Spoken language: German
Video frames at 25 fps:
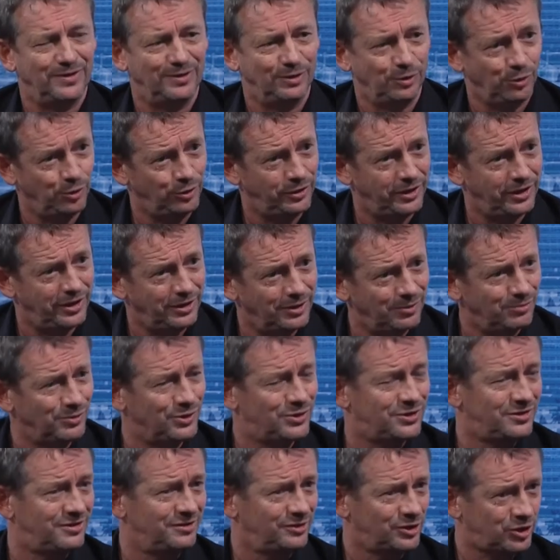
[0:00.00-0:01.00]
Hygiene
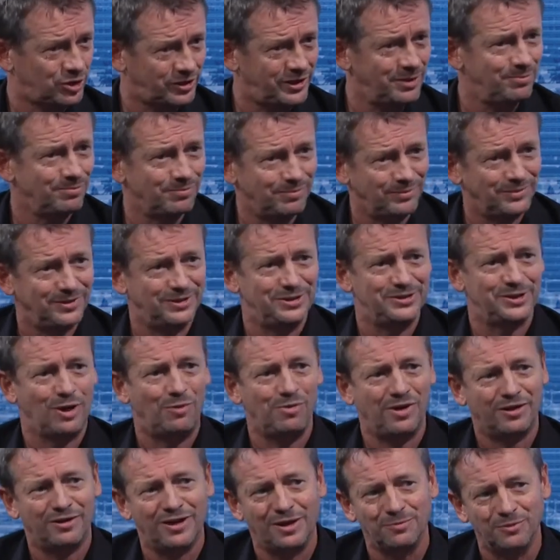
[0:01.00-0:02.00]
muss stimmen,
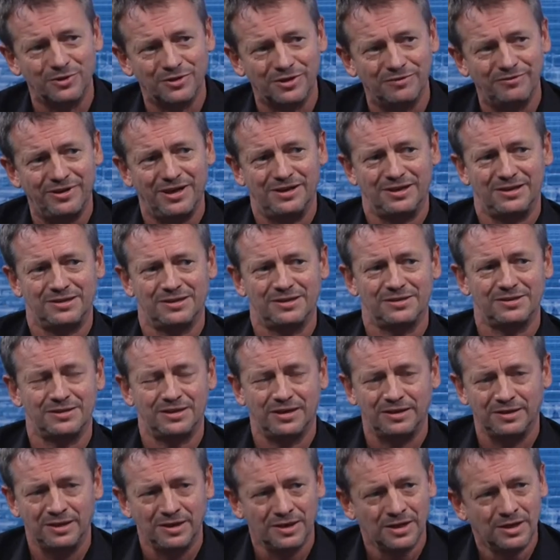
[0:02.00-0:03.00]
Sauberkeit muss gewährleistet
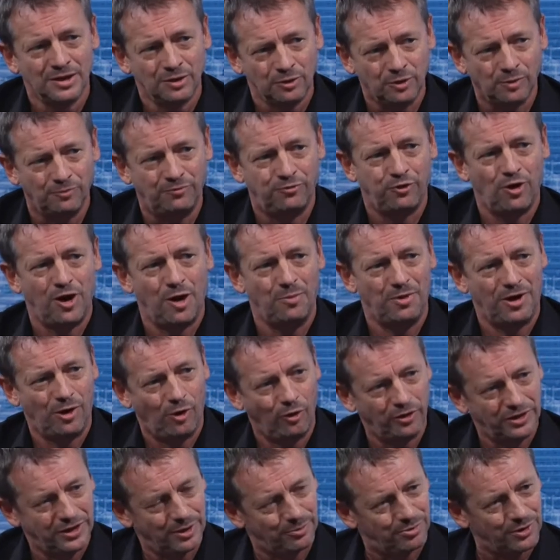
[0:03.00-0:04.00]
sein, Komfort aber
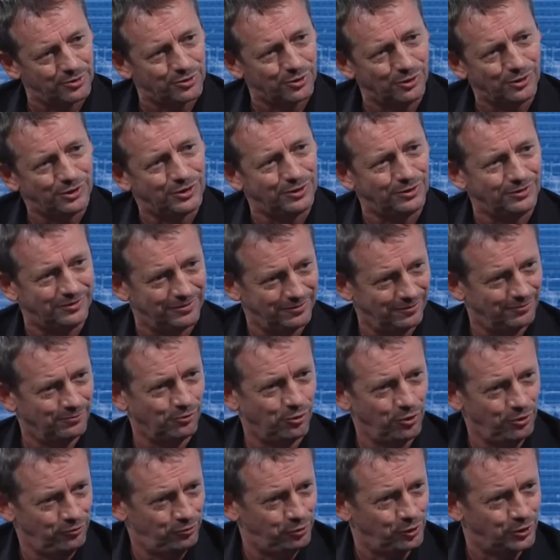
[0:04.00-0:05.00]
auch in der persönlichen
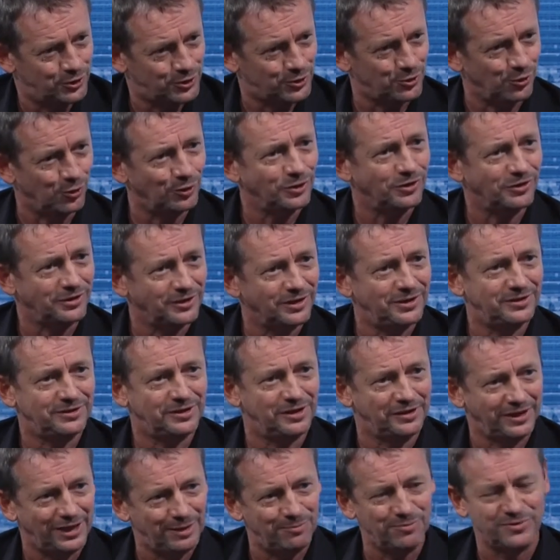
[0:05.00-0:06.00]
Wohlfühlzone nicht
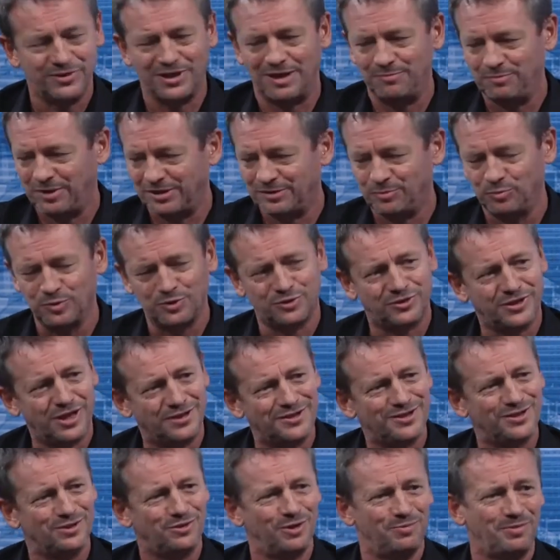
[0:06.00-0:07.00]
gegeben sein sein, man muss
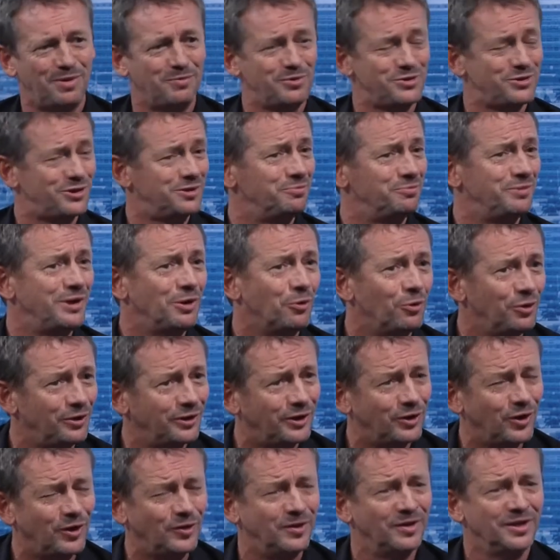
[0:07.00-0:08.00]
tanzen können, man muss Bier
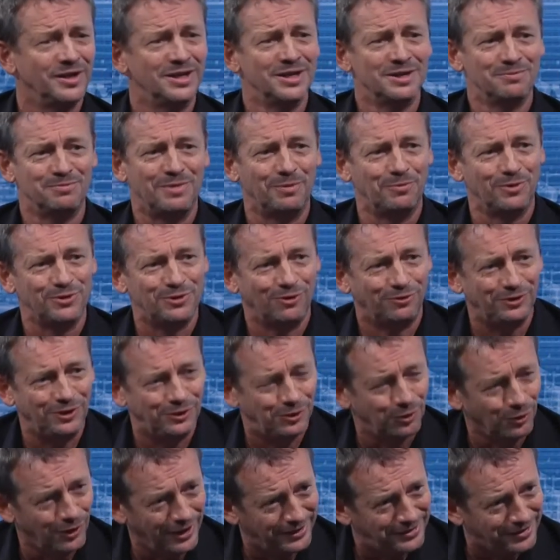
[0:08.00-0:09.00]
holen können, man muss auf die
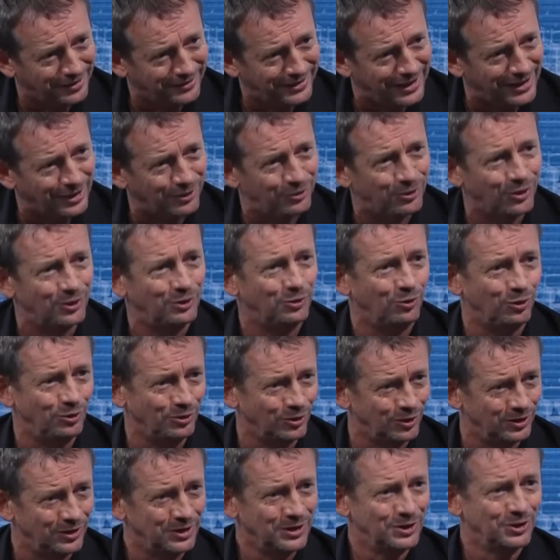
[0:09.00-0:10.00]
Toilette gehen können,
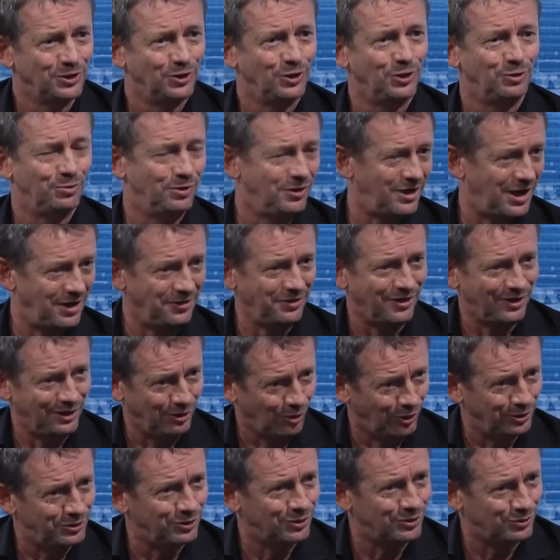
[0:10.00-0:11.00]
ohne über andere
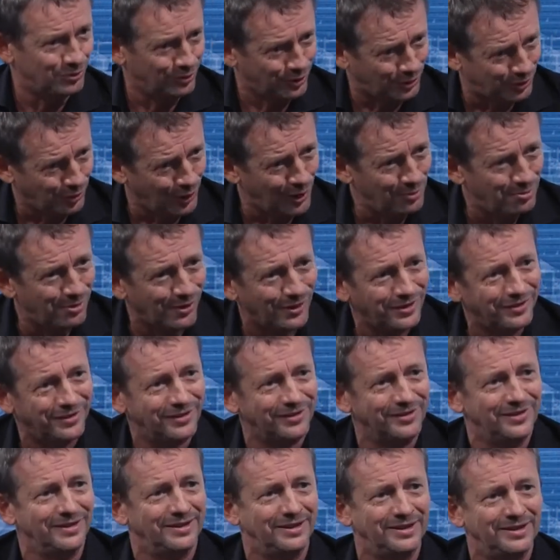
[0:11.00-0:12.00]
Leute zu
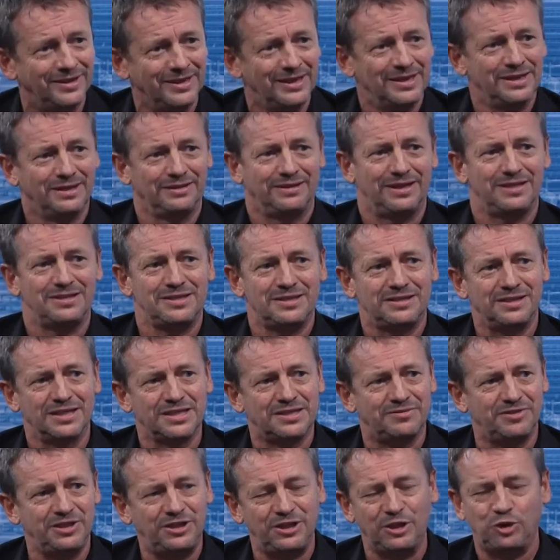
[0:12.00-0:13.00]
stolpern. Äh, das ist
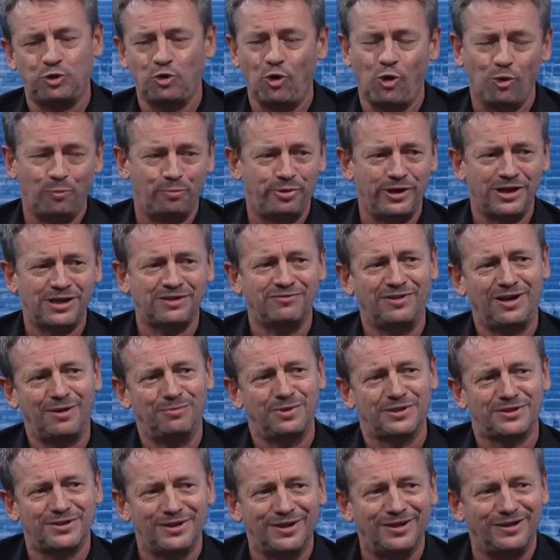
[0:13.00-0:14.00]
ganz wichtig. Doro Pesch war
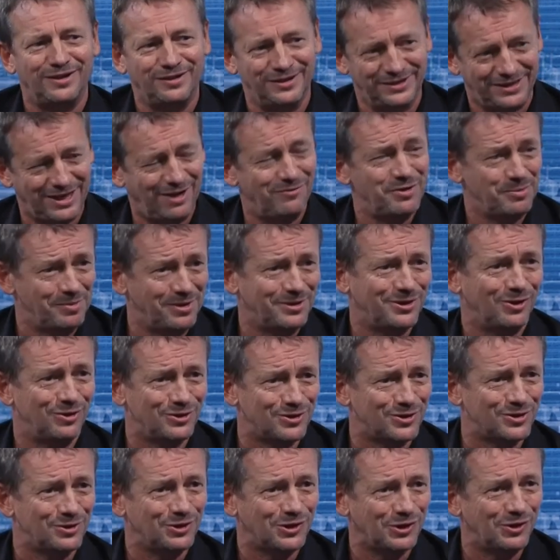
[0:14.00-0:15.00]
bisher, da haben wir mal
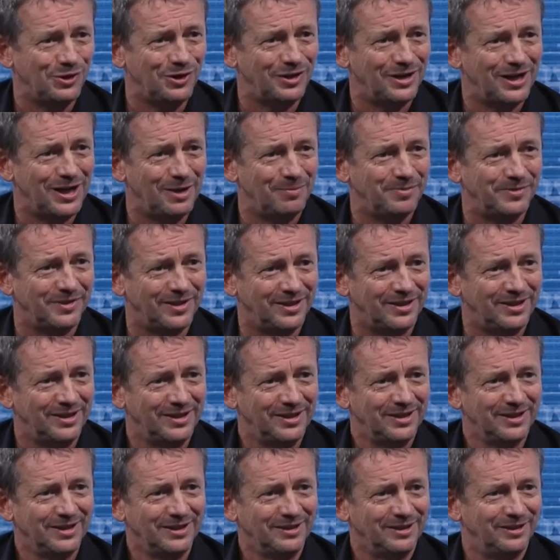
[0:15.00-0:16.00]
1000 Zuschauer gehabt, ne?
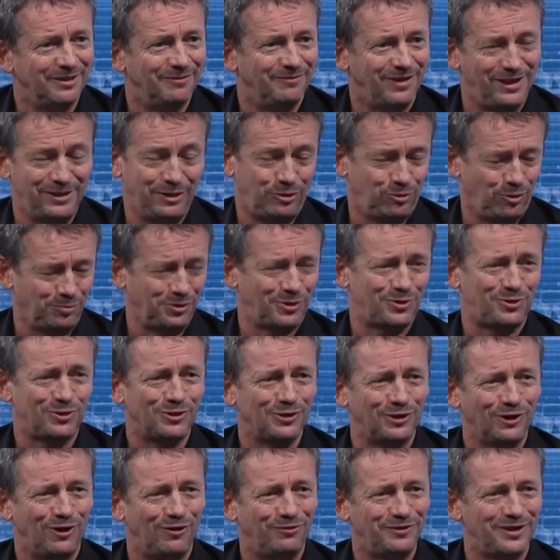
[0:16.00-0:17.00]
Äh, weil die kommt aus
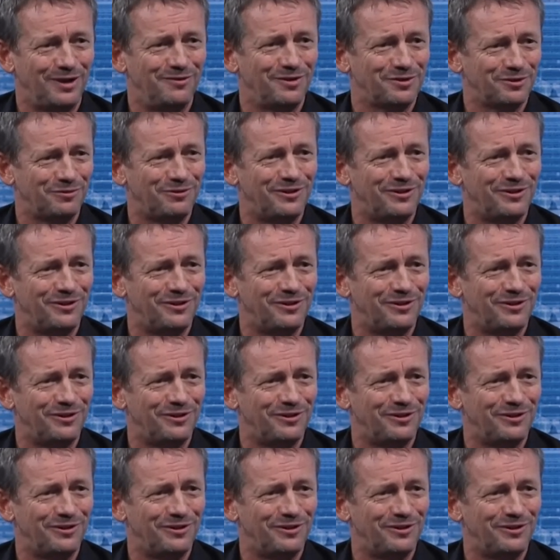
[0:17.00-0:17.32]
Düsseldorf, da haben wir so